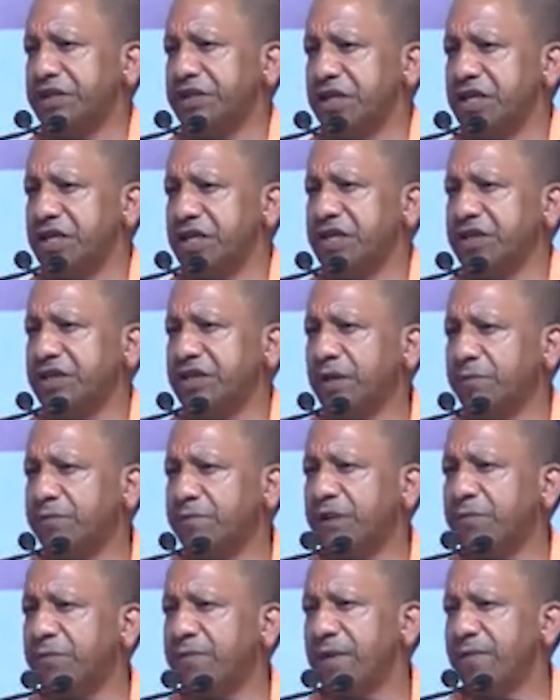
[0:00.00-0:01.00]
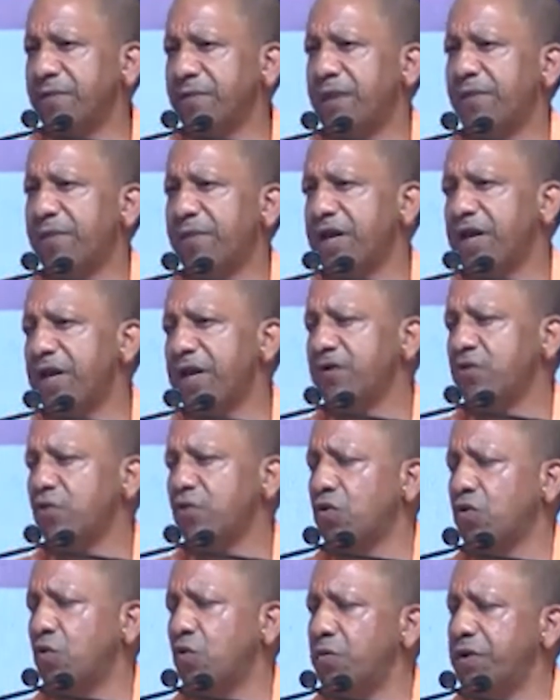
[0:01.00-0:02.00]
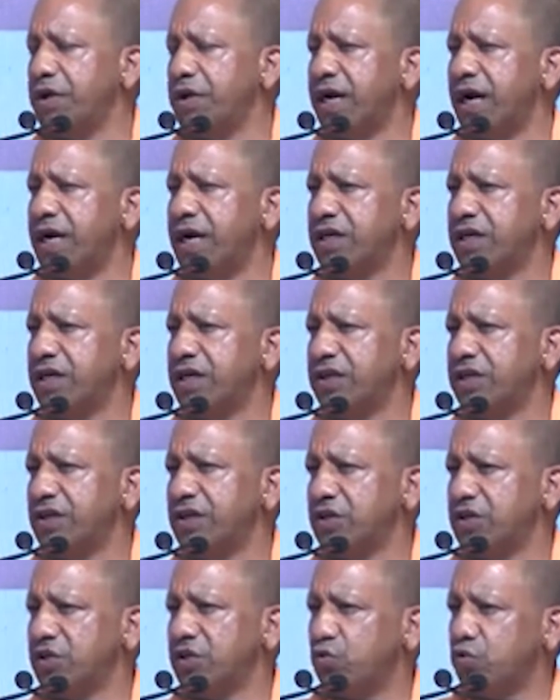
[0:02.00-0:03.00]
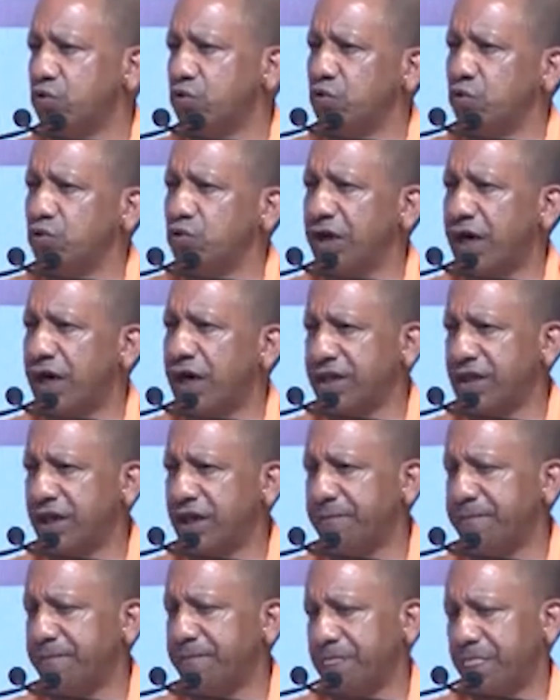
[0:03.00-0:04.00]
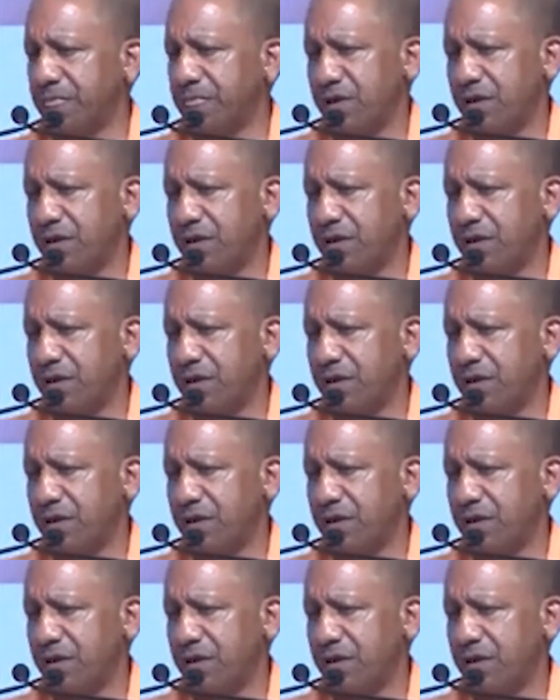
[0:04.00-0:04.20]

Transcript: इस सदी की सबसे बड़ी महामारी को कोविड 19 से जूझ रहा था